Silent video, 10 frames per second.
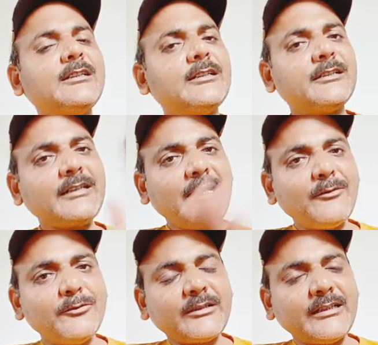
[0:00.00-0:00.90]
ना
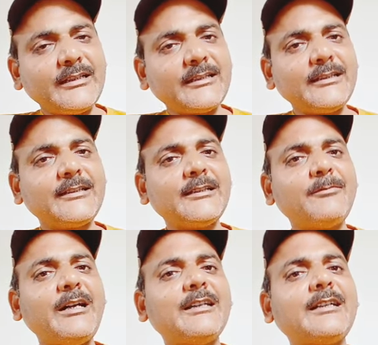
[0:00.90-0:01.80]
उनके लड़के
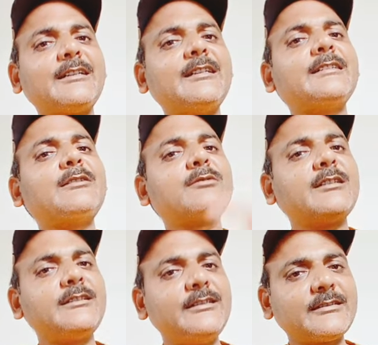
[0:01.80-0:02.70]
देखभाल कर रहे हैं ना उनके
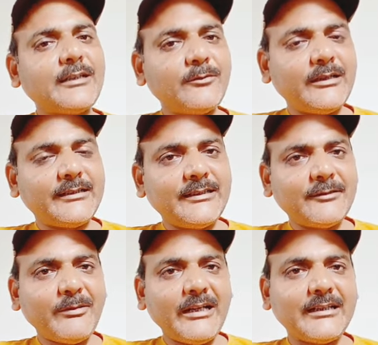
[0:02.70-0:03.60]
रिलेशन वाले
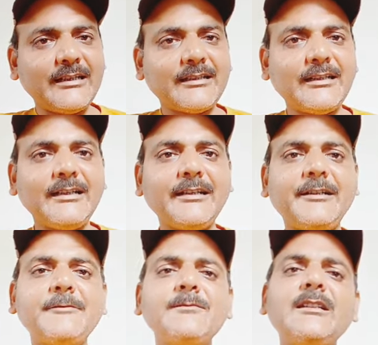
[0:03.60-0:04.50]
देखभाल कर रहे
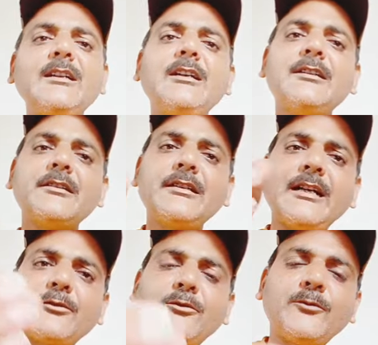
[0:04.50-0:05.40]
हैं ना
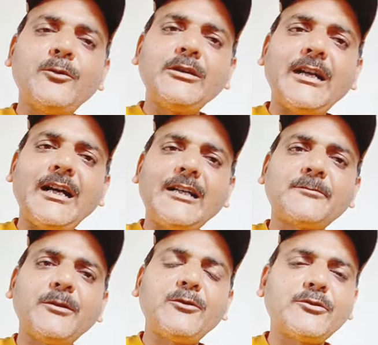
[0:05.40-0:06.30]
तो कोई आस
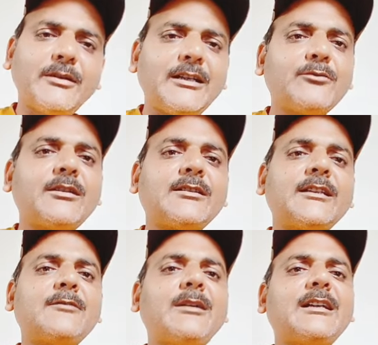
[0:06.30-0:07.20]
पड़ोस वाला उनका
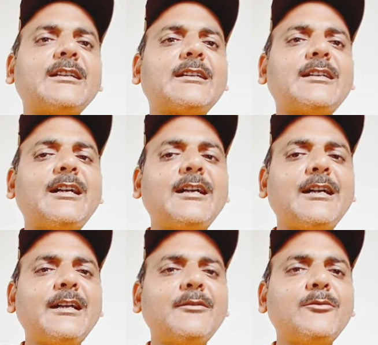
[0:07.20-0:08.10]
देखभाल कर रहा
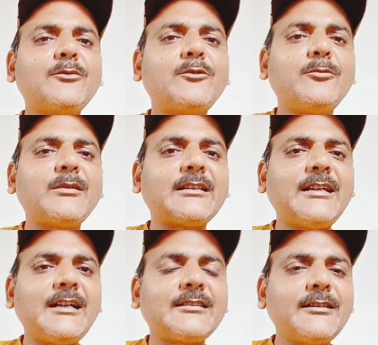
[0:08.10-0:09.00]
है उनको
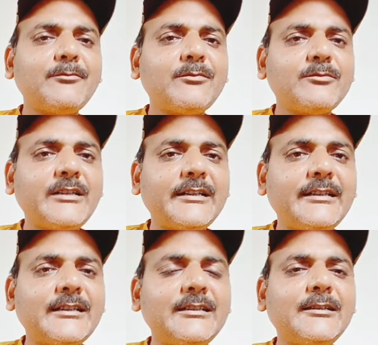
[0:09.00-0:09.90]
वृद्धाश्रम जाने
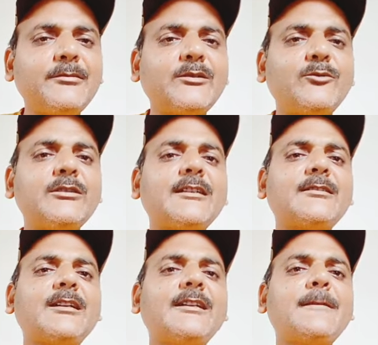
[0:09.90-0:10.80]
के लिए भी कोई नहीं
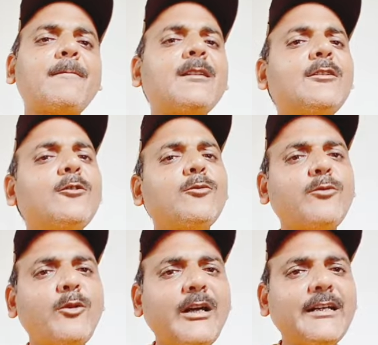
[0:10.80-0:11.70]
है
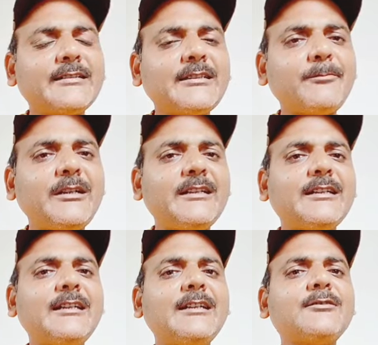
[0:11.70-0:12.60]
वो ऐसे पड़े
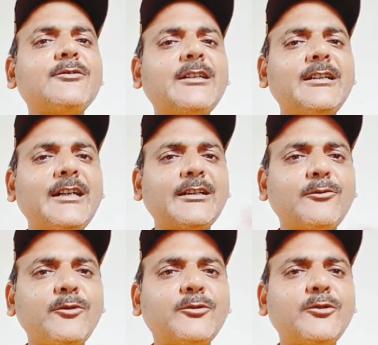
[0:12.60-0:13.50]
हैं जो अगर
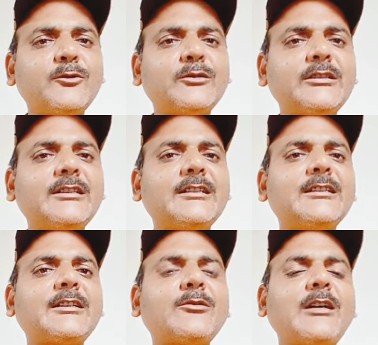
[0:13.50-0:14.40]
कोई दो रोटी दे
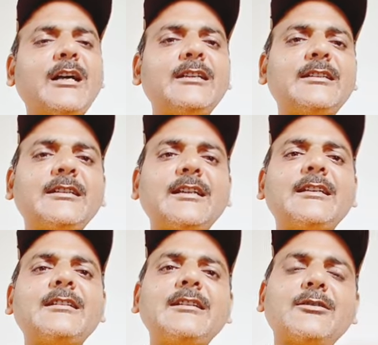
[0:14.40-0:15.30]
दिए तो खा लिए नहीं
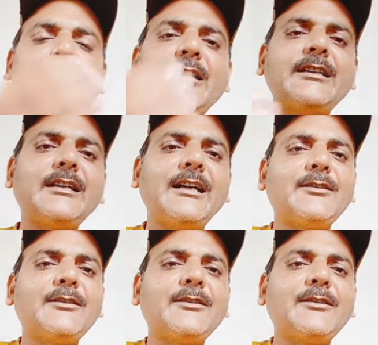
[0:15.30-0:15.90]
दिए तो नहीं खाए